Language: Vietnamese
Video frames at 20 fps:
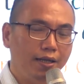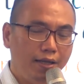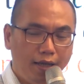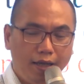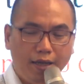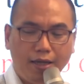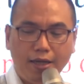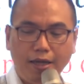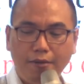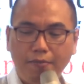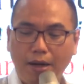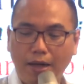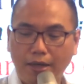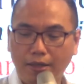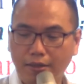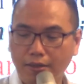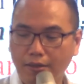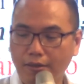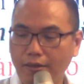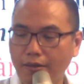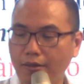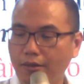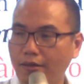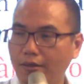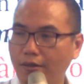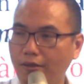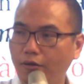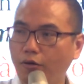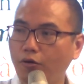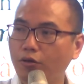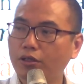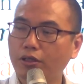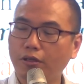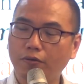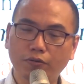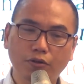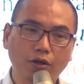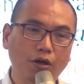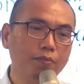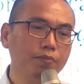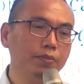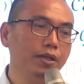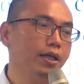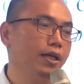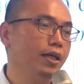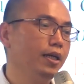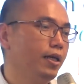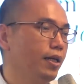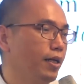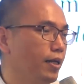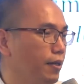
Nha, các bạn tự nốt trong nhóm ra đi.